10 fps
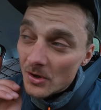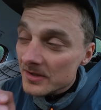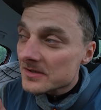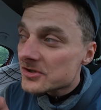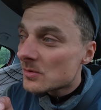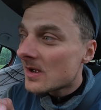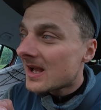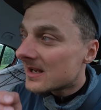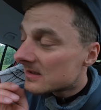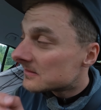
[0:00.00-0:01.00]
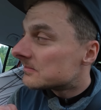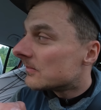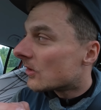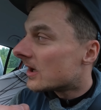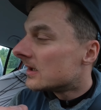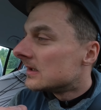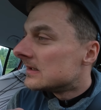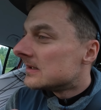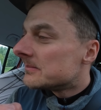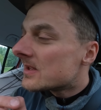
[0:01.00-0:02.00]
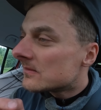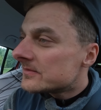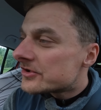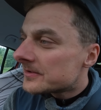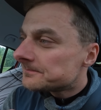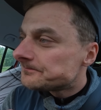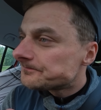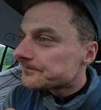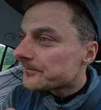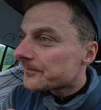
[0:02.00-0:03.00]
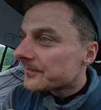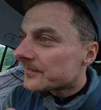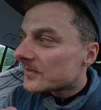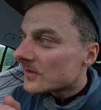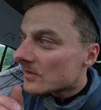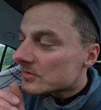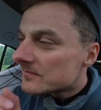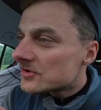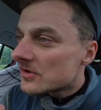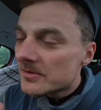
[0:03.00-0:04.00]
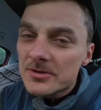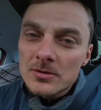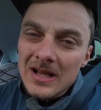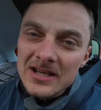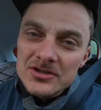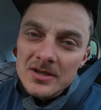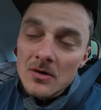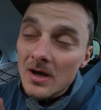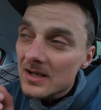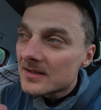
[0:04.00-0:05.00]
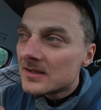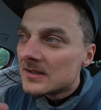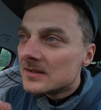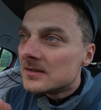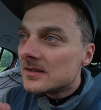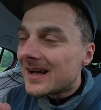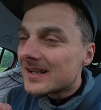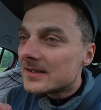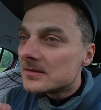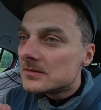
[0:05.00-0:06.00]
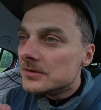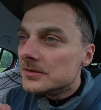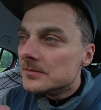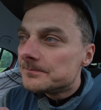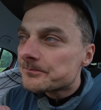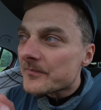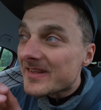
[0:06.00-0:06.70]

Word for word: trochę na siłę, ale mogę. Mianowicie, oczywiście to nie będzie dla każdego, ale, ale yy,